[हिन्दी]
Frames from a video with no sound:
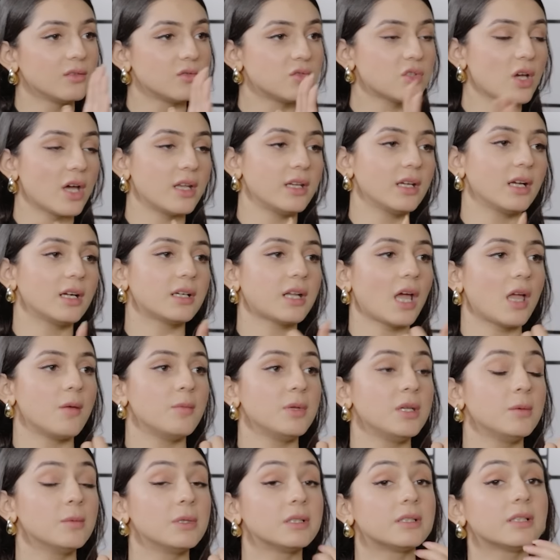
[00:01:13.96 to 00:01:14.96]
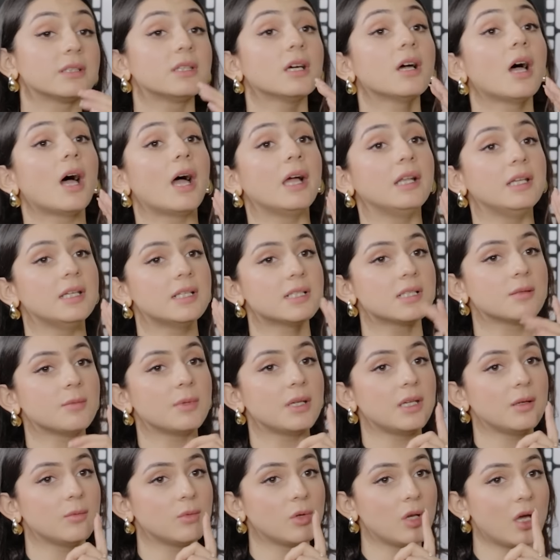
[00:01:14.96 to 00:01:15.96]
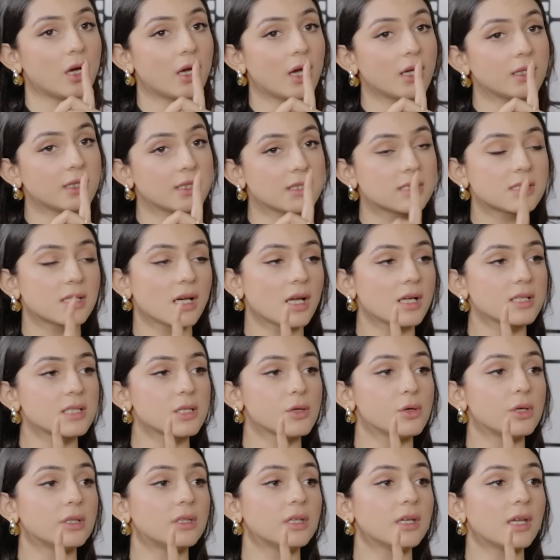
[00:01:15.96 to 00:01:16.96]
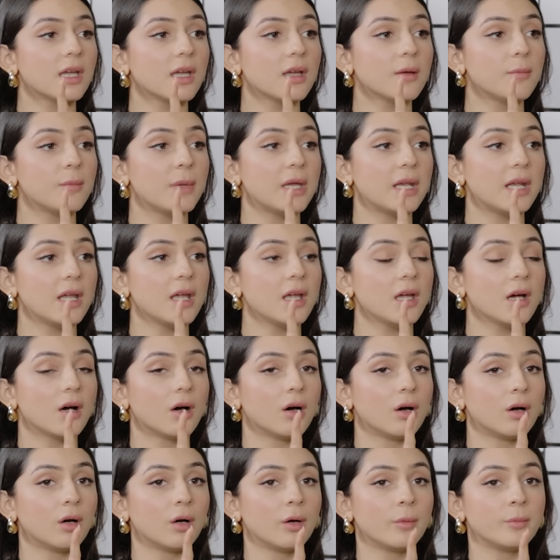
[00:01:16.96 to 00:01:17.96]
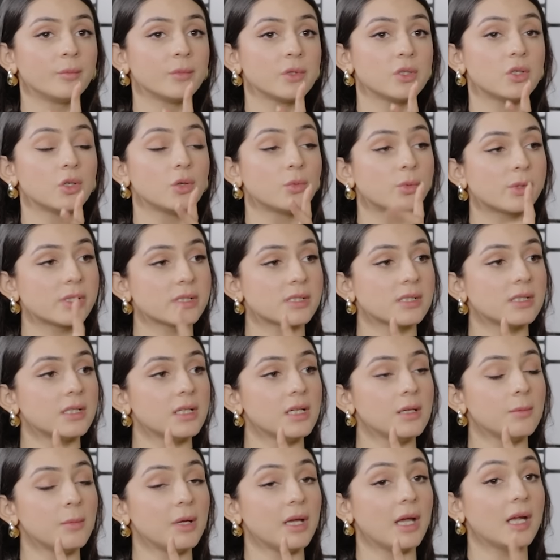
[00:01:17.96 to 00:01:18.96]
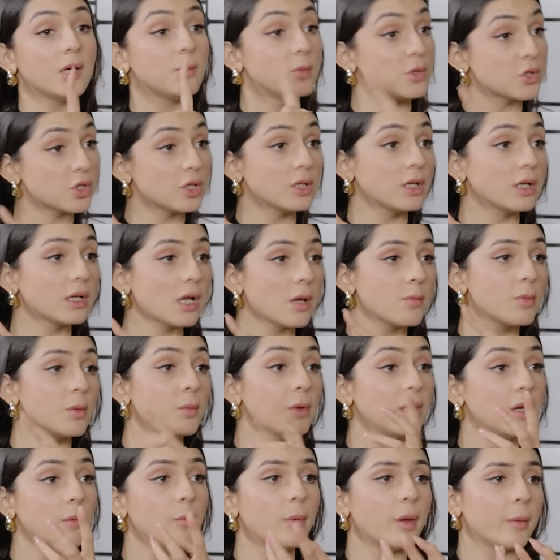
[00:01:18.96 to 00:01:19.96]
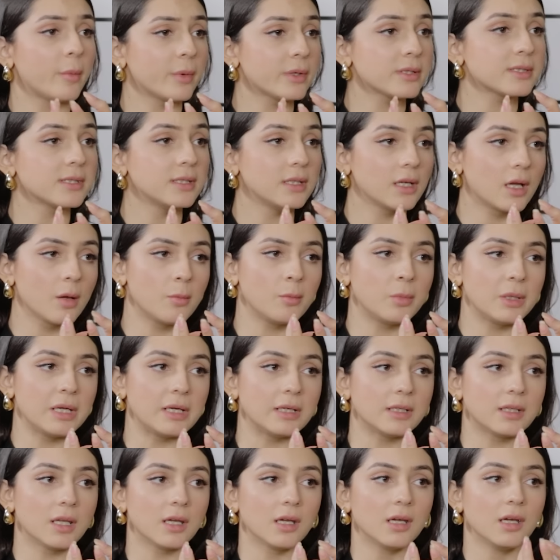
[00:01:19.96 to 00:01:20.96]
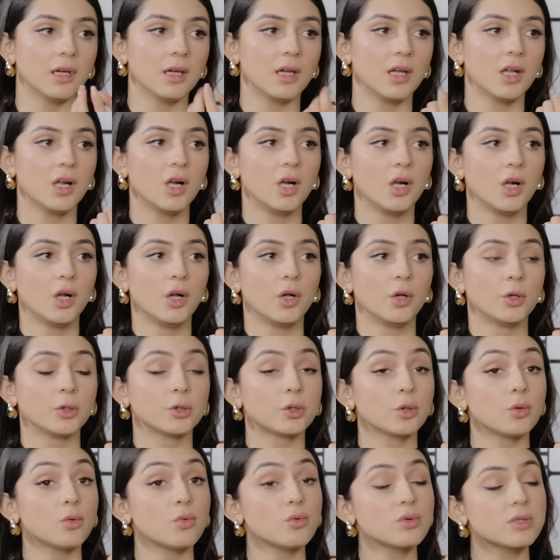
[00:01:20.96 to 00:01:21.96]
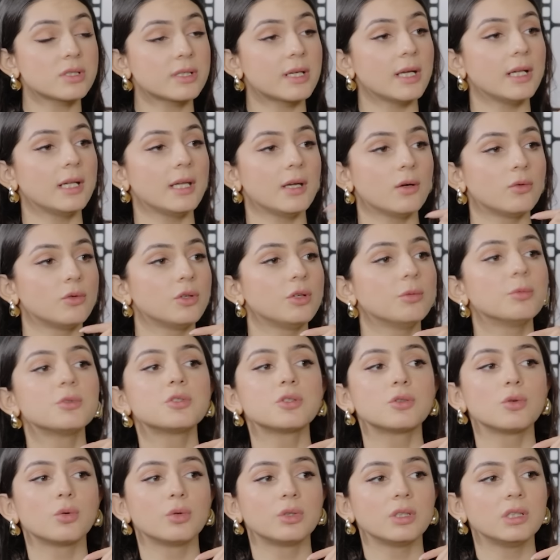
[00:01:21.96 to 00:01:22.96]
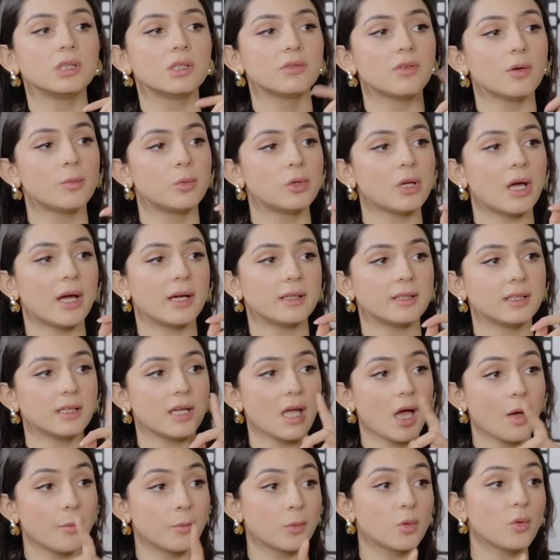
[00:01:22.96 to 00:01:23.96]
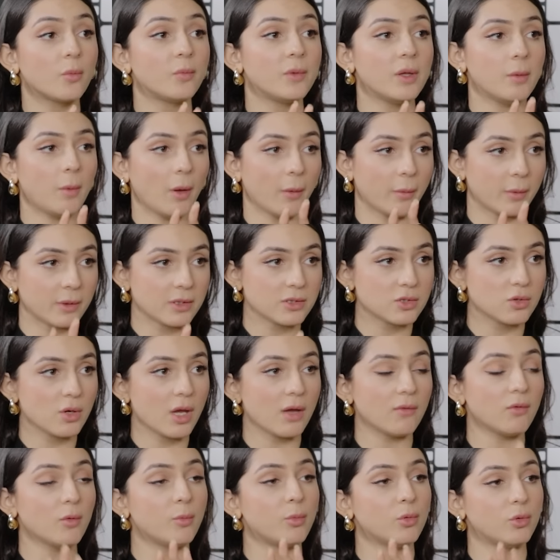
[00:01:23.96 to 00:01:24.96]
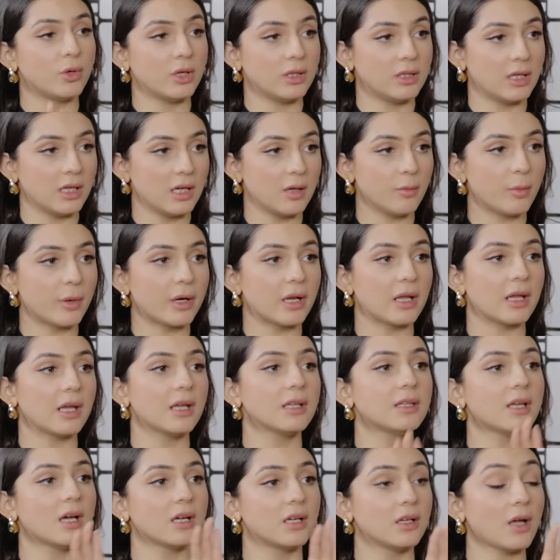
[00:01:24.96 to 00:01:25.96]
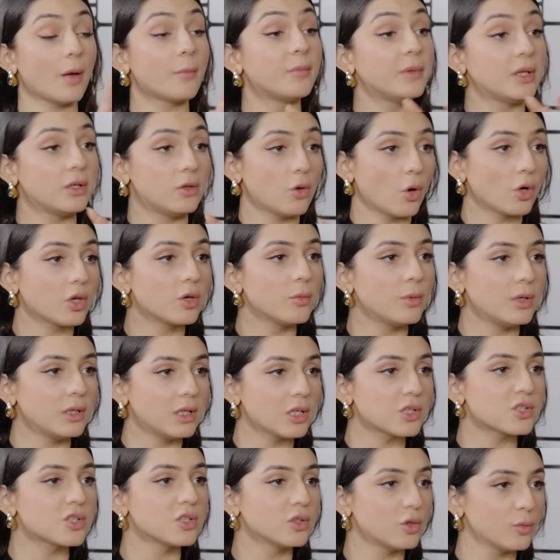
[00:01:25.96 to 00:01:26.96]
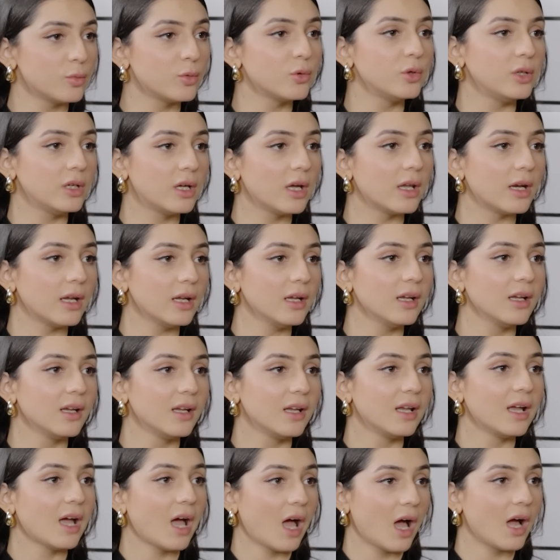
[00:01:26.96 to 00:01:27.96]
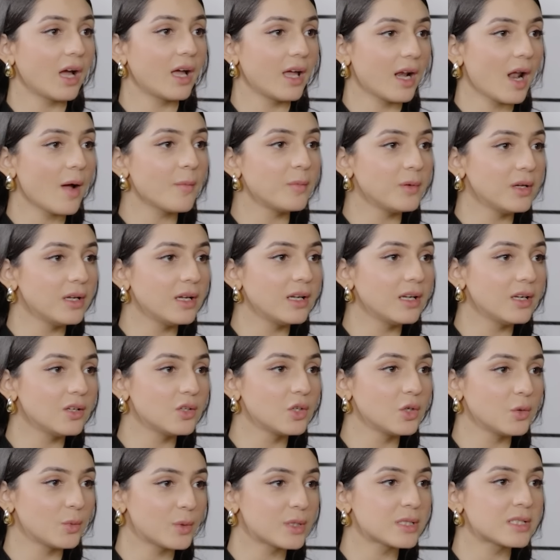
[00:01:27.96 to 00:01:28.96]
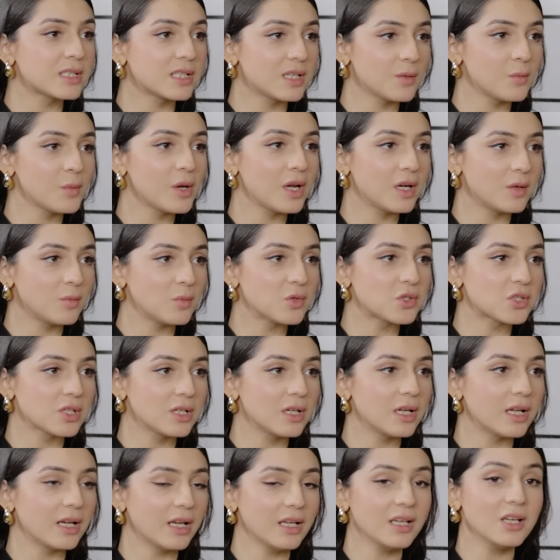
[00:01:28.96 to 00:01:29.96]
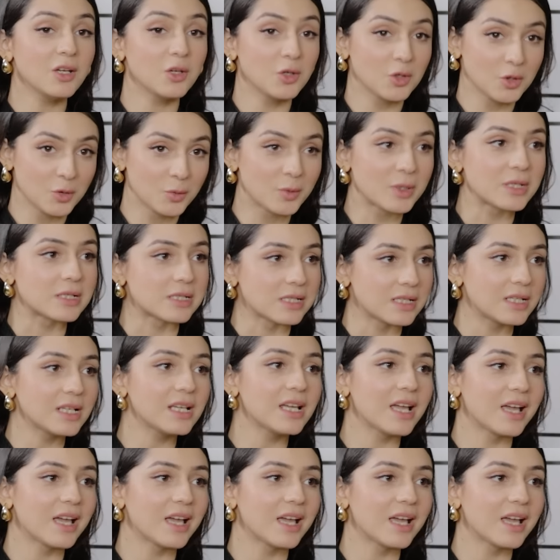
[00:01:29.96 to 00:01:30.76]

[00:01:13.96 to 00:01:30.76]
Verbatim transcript: जाने का टाइम ही नहीं मिलता था अली से मेरी मुलाकात इस तरह से हुई थी कि मेरे यूनिवर्सिटी में एडमिशन के टाइम पे मेरे पेपर्स इनकम्प्लीट थे तो उसके लिए उन्होंने मुझे दो तीन दफ़ा बुलाया था कि आपको अपने पेपर्स जो हैं वो पूरे देने पड़ेंगे ताकि अपनी डॉक्यूमेंटेशन तो पूरी करें हम्म। अगर आपने यूनिवर्सिटी में एडमिशन लेना है ये यूनिवर्सिटी